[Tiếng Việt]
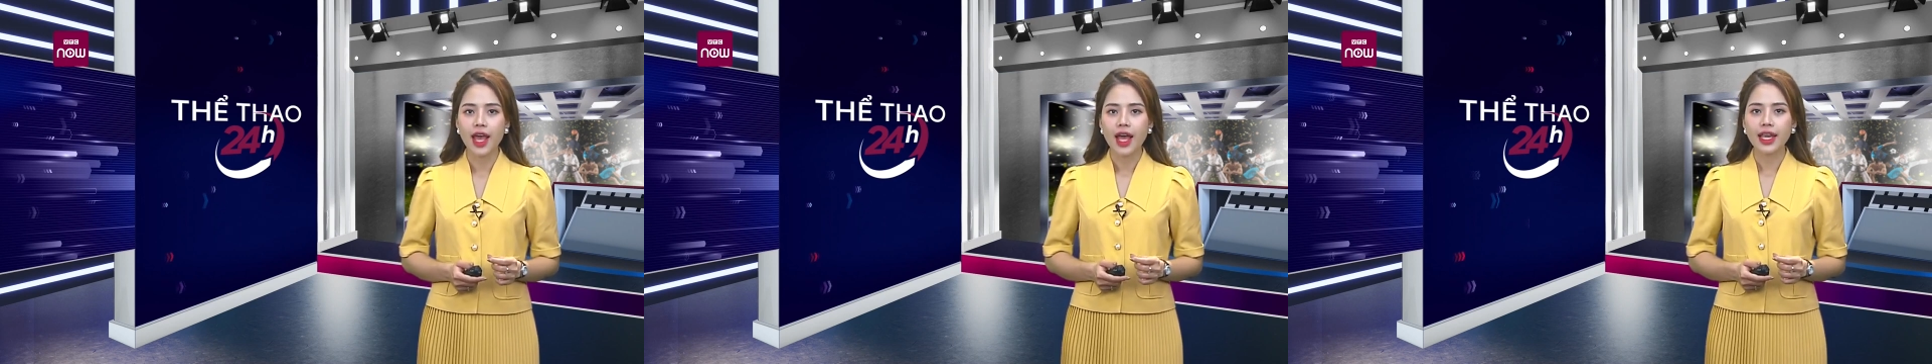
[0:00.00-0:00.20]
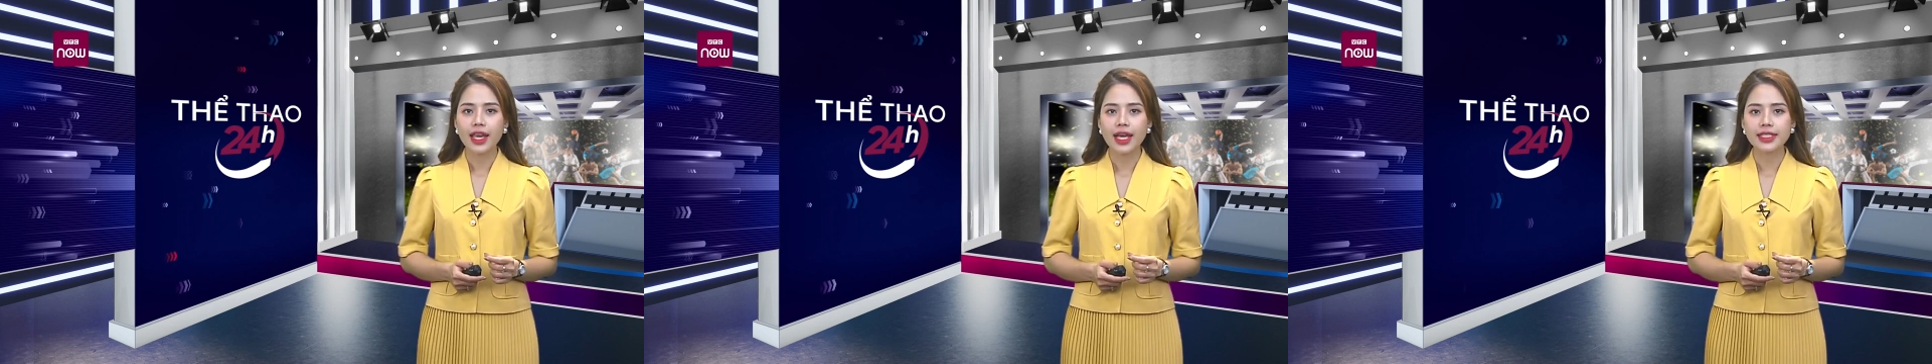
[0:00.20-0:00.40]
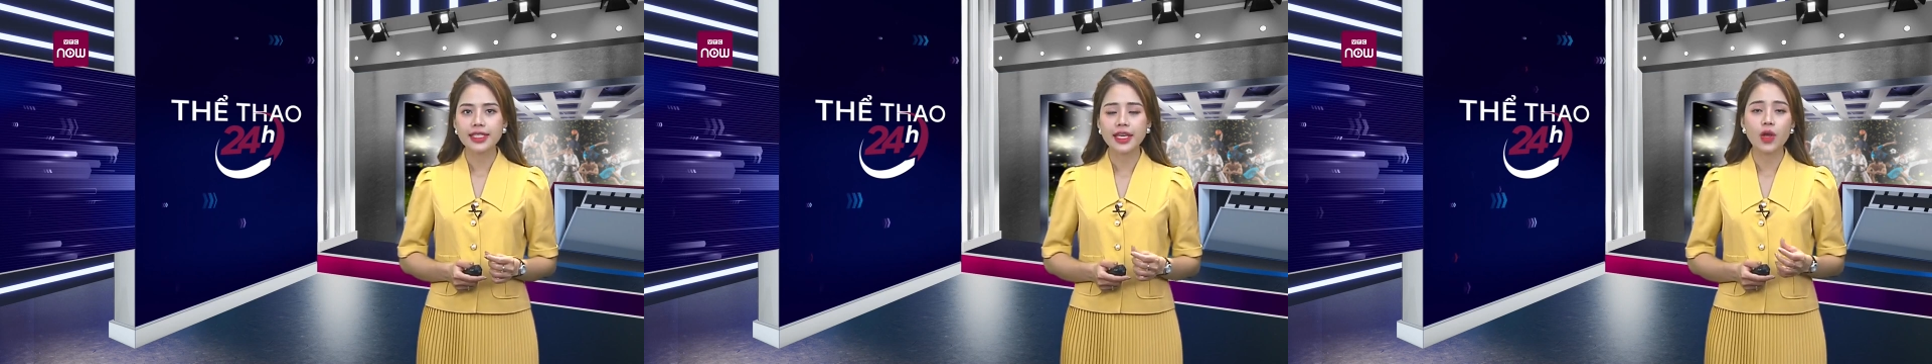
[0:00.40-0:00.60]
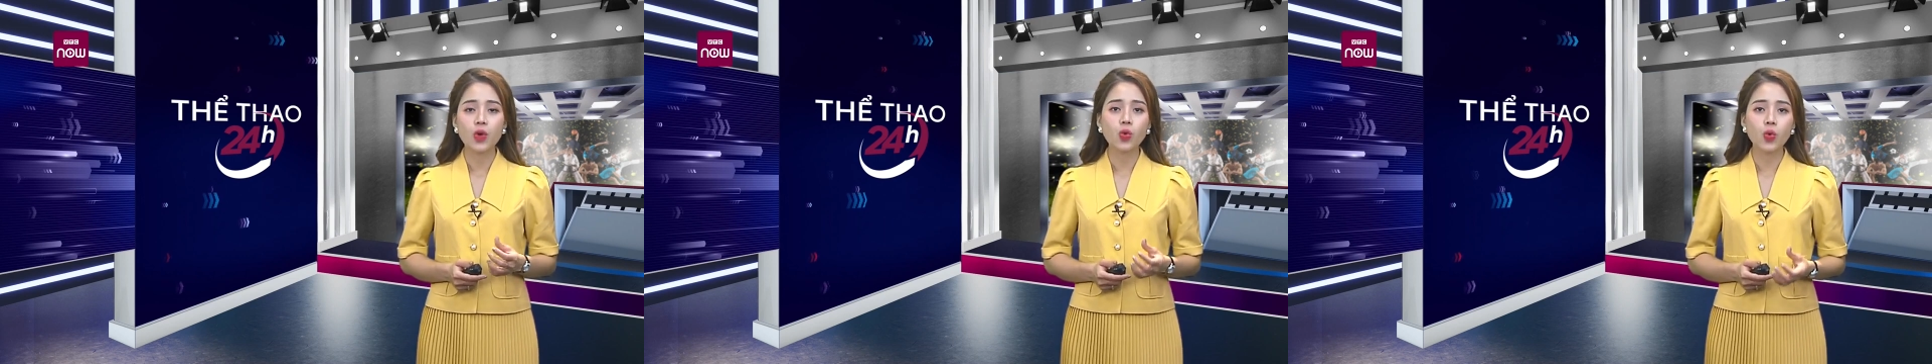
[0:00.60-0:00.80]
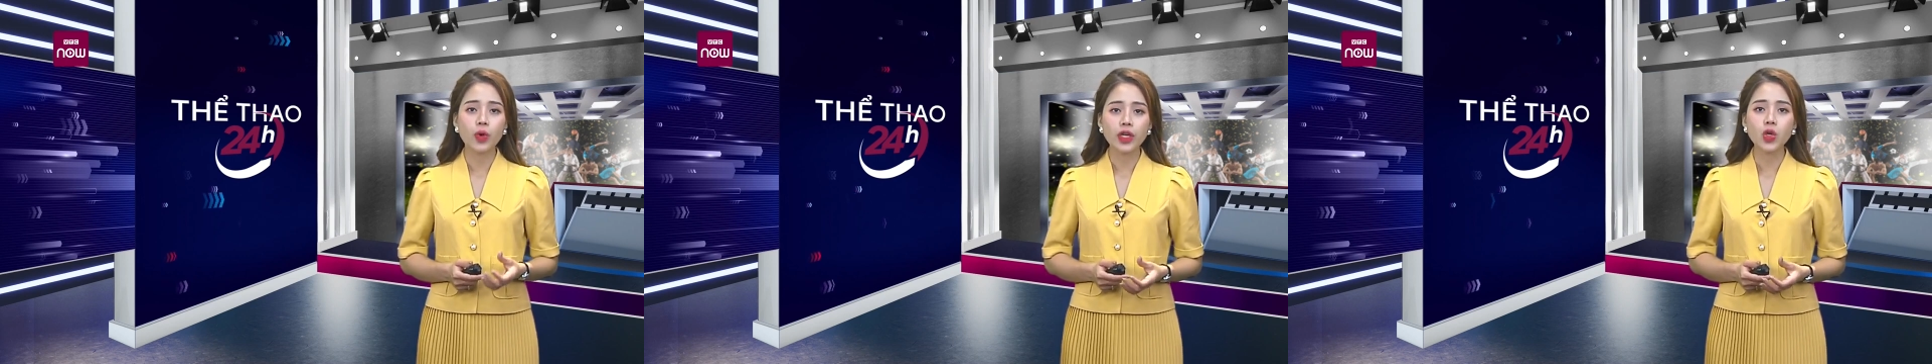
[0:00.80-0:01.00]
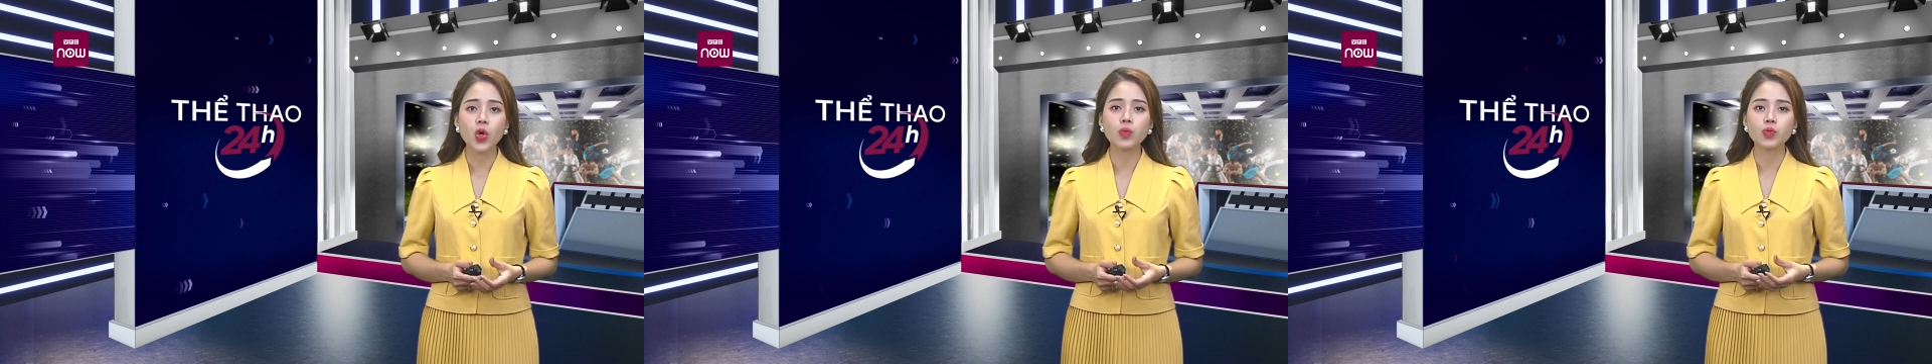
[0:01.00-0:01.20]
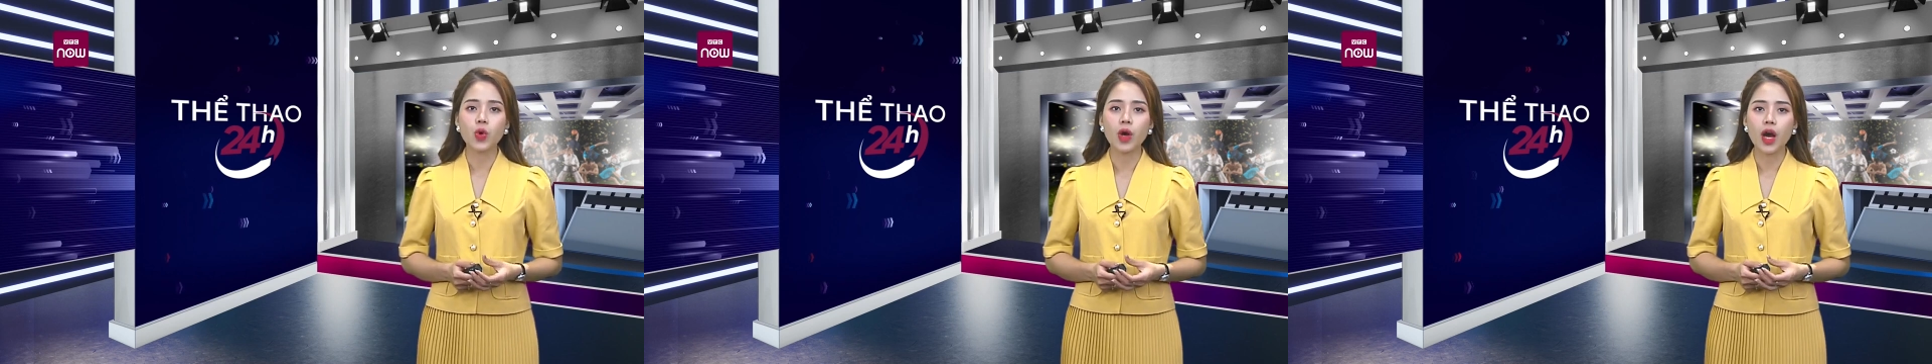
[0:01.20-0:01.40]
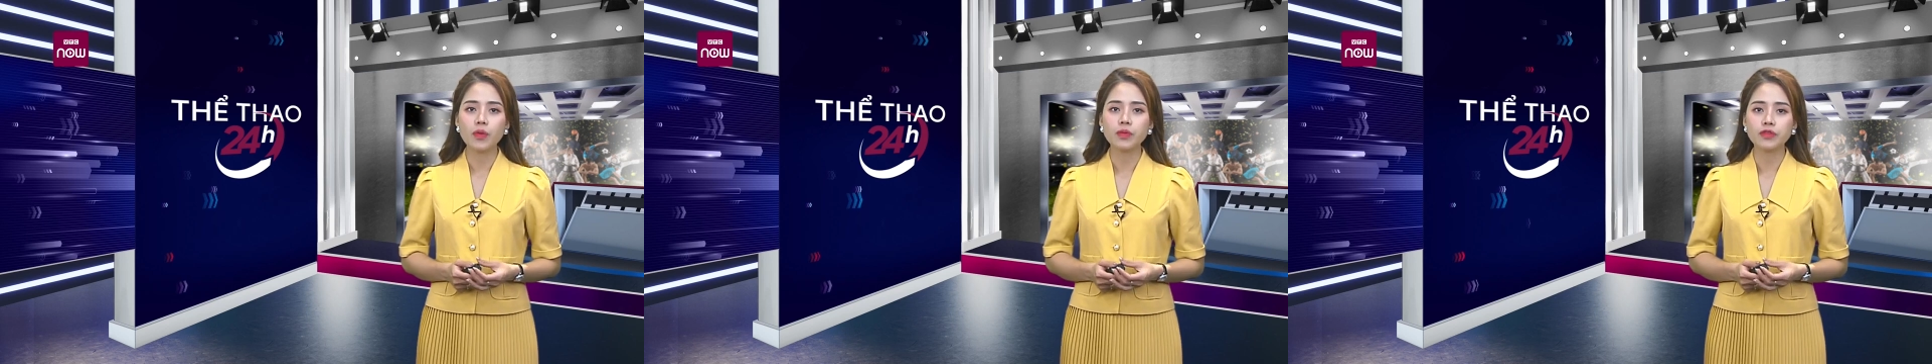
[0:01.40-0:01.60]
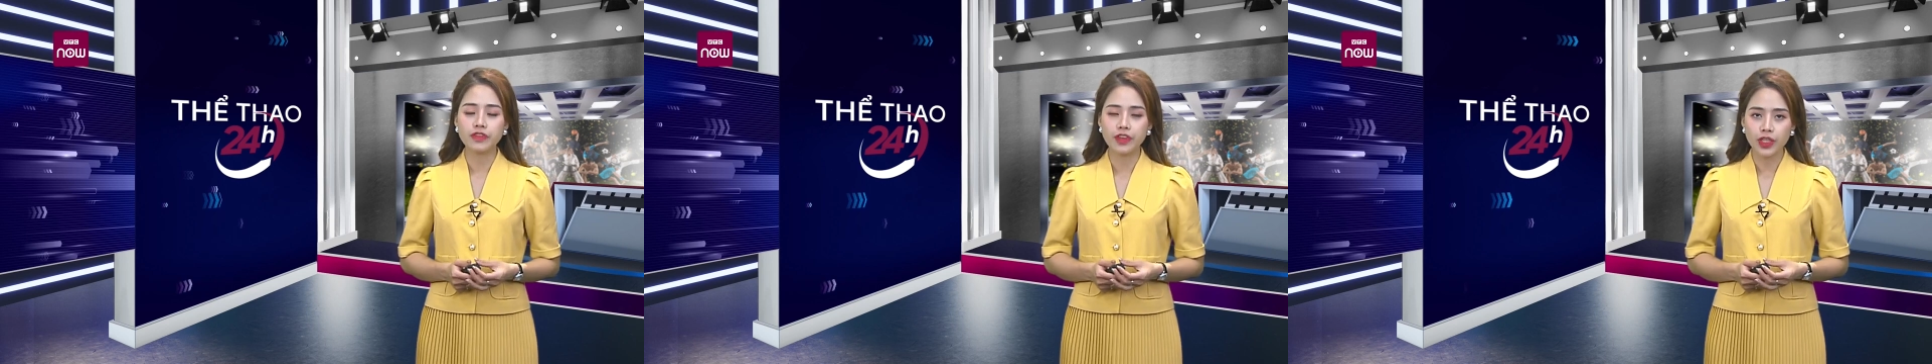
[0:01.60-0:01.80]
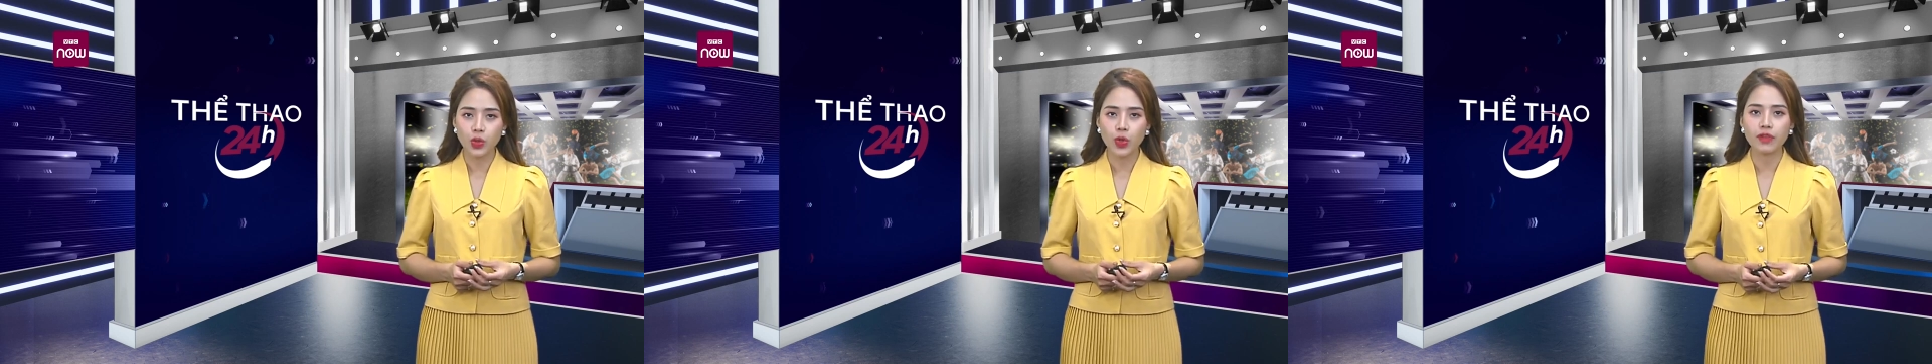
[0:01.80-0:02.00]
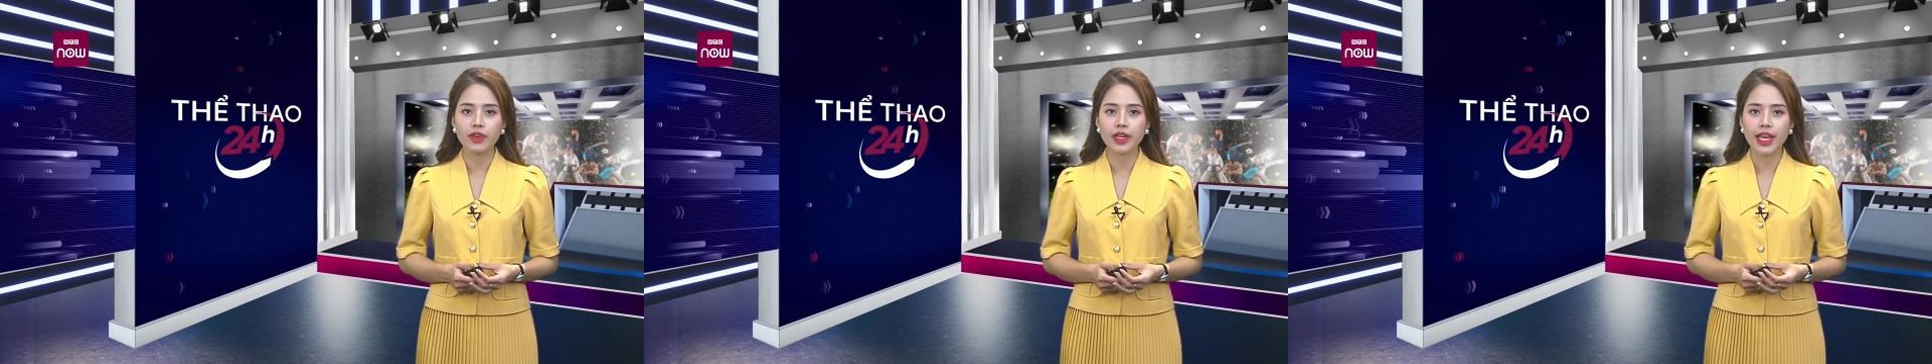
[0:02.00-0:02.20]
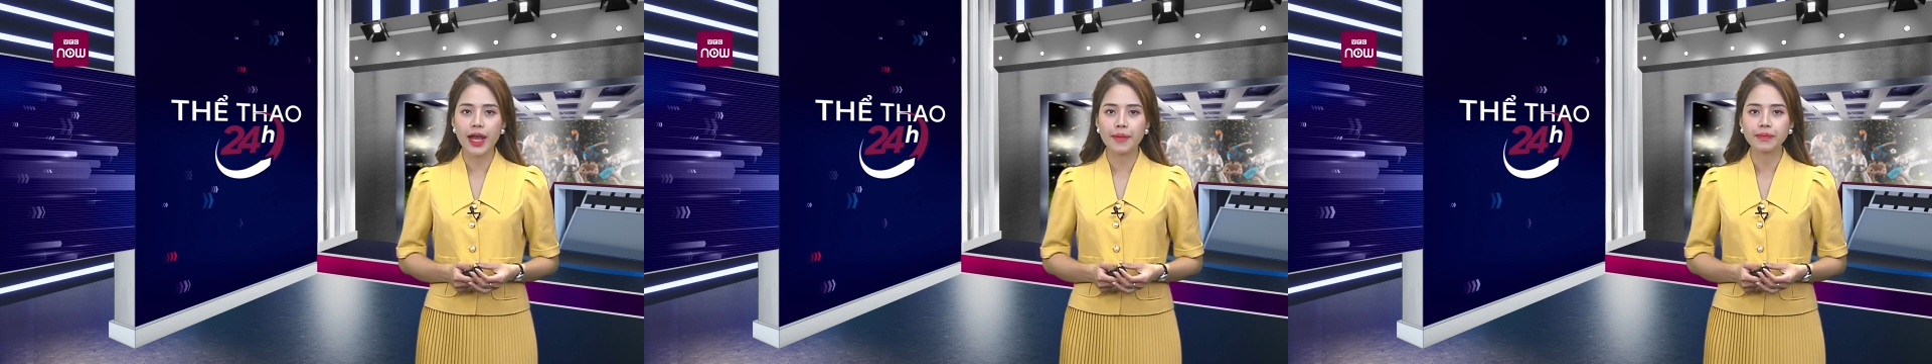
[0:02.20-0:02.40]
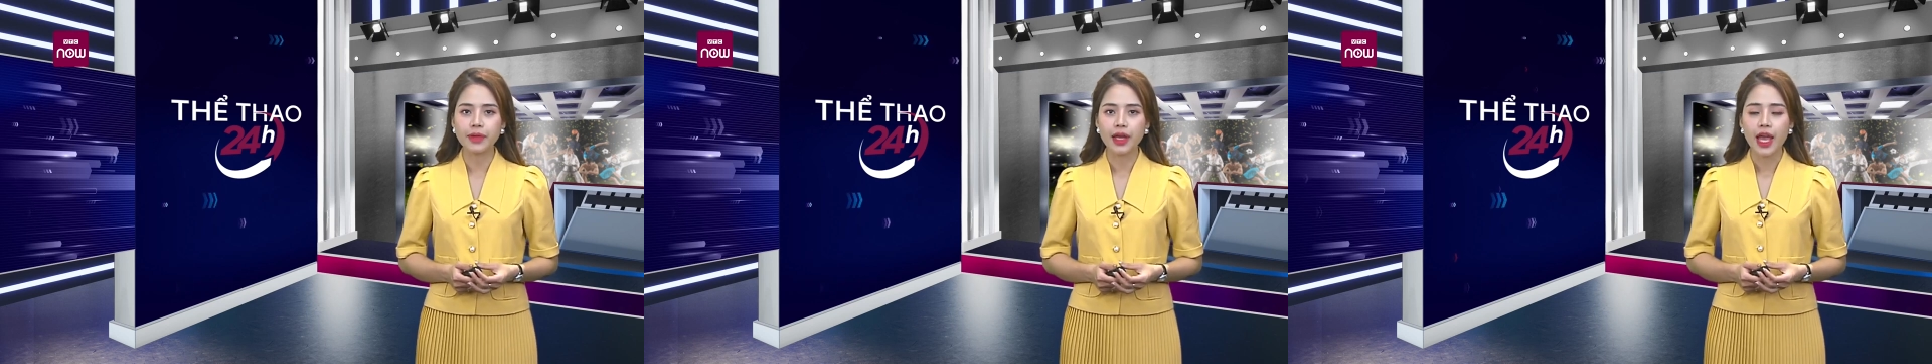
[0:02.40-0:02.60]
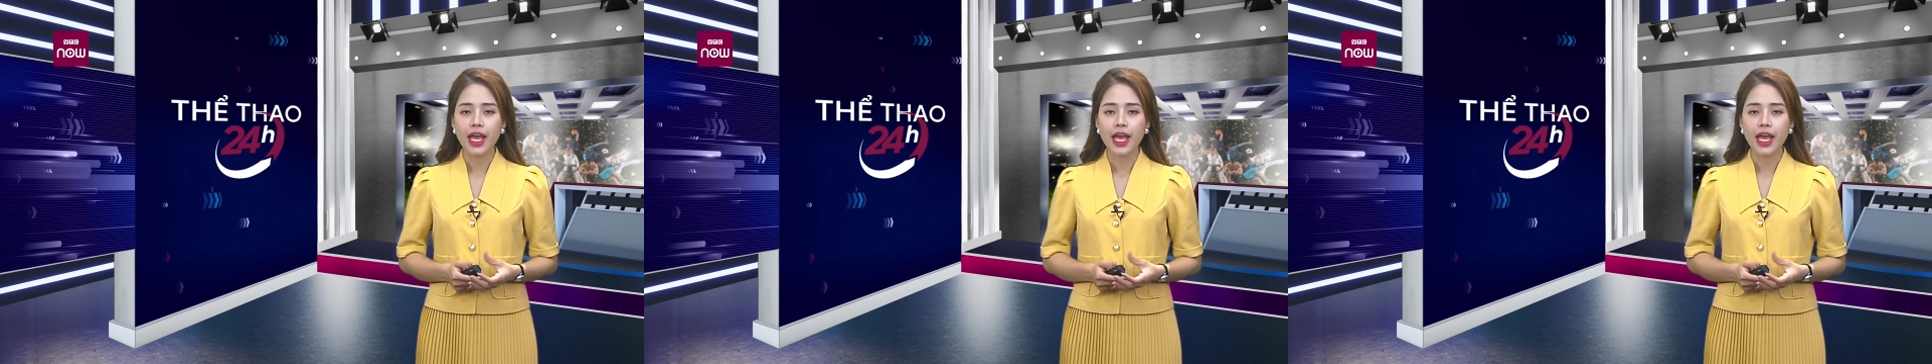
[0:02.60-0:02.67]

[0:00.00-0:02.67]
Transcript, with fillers: là giải đấu cuối cùng của ông với tuyển Việt Nam,